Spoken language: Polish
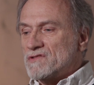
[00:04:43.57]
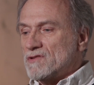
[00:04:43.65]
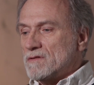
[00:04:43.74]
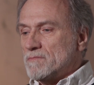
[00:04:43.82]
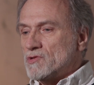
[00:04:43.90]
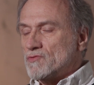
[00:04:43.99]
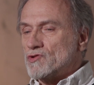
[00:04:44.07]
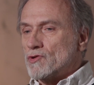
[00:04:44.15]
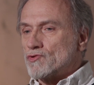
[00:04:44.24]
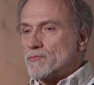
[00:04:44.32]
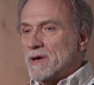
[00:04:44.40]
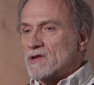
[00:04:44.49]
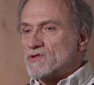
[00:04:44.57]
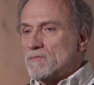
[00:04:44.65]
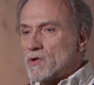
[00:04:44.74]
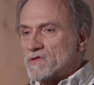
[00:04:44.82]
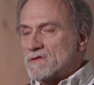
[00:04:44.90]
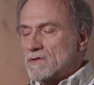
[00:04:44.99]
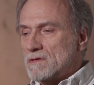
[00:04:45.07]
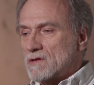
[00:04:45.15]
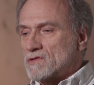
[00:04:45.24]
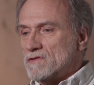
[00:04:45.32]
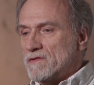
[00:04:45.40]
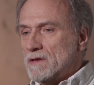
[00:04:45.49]
gdzie myśmy się już bardzo mocno
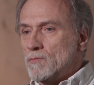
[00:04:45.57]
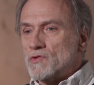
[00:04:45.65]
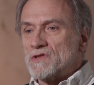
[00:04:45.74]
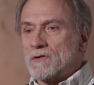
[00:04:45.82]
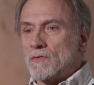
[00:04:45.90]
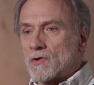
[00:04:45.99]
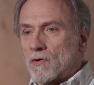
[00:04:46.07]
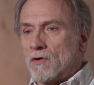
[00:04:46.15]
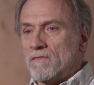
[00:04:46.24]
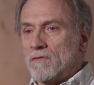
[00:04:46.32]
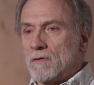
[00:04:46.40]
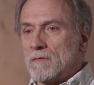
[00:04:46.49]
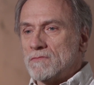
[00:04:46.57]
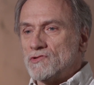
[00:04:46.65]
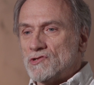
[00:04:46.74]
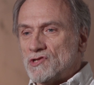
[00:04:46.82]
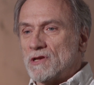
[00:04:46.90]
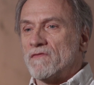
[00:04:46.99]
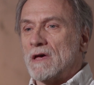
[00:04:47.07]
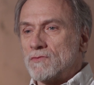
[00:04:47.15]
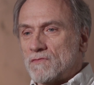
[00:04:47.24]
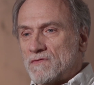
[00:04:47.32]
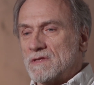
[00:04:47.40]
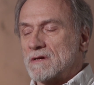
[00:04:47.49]
interesowali muzyką rockową, Dzieci
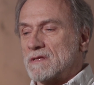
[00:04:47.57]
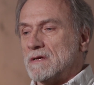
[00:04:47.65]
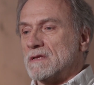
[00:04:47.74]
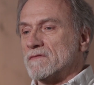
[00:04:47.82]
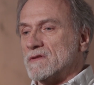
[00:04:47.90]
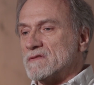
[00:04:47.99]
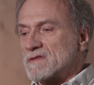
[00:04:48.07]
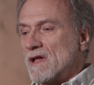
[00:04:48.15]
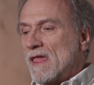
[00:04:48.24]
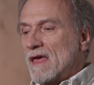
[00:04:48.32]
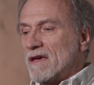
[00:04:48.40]
Kwiatów i tak dalej, więc,